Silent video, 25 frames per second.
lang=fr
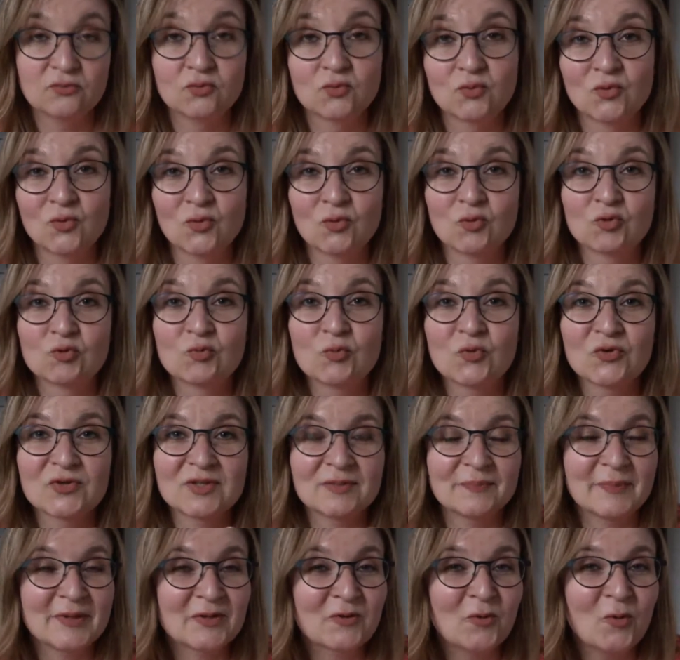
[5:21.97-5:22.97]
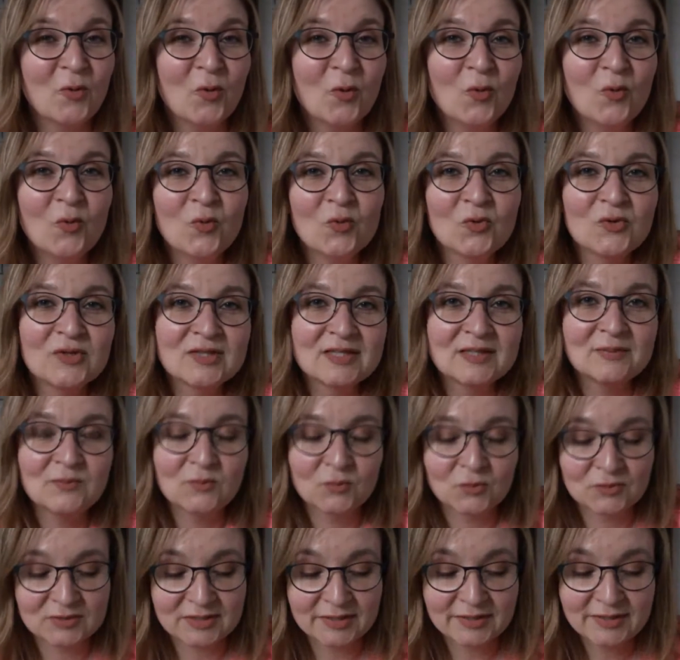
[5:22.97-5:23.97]
Donc, je pense pas trop ce qui
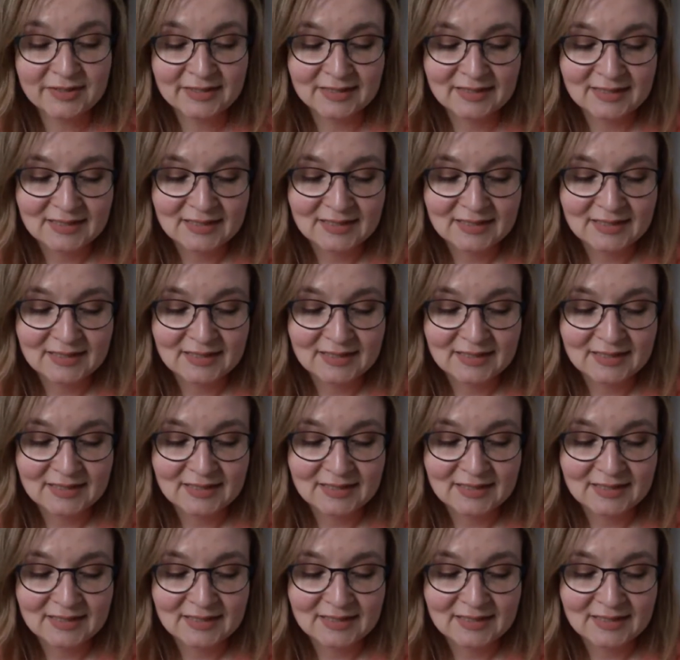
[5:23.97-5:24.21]
me concerne.